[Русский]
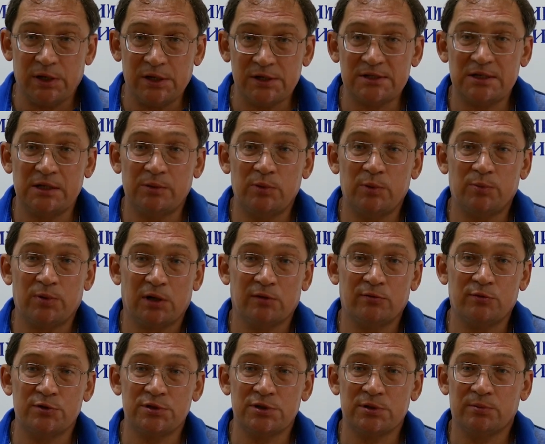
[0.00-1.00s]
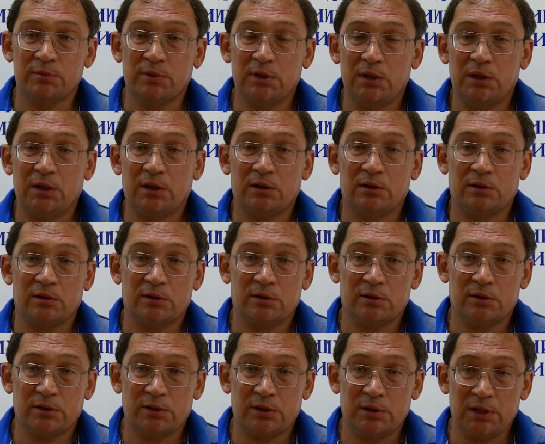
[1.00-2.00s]
если мы проводим
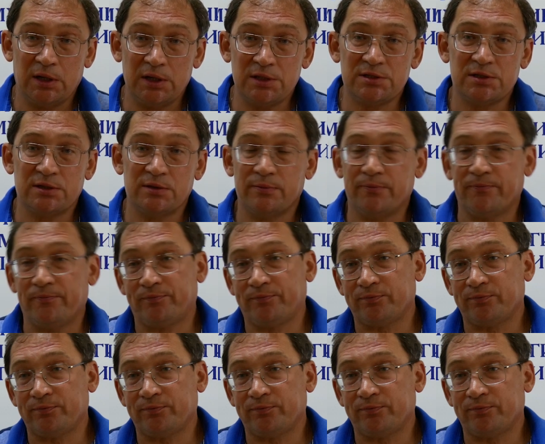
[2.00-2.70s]
э, эти,